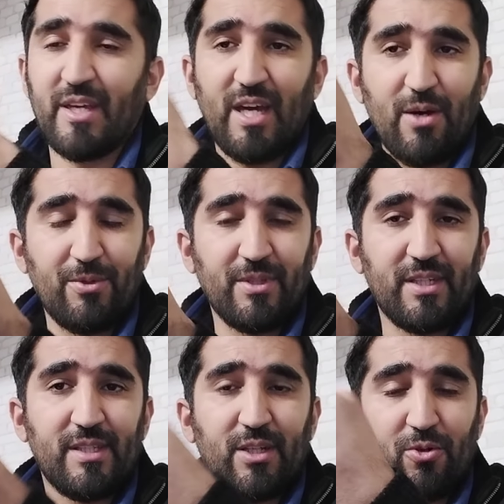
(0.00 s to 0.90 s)
يعاونك
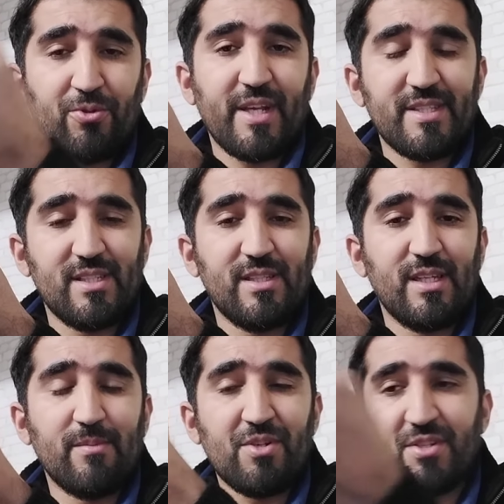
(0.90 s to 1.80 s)
يدير الكونترا
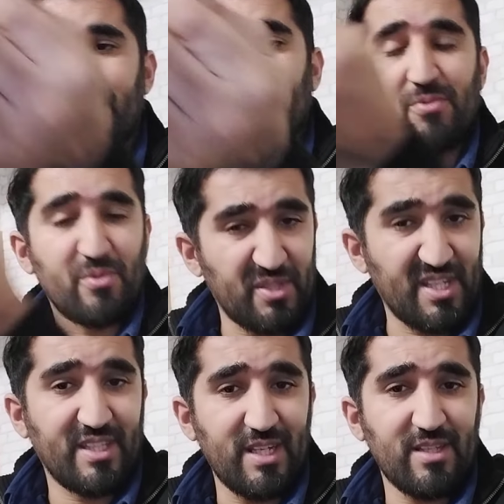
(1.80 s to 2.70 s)
سيدي باش تسوي الوضعيه
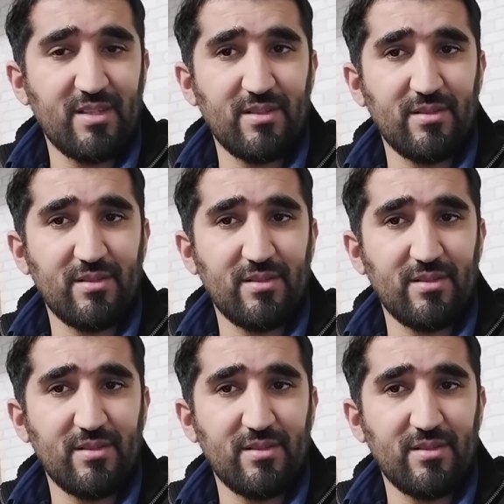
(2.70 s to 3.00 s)
ديالك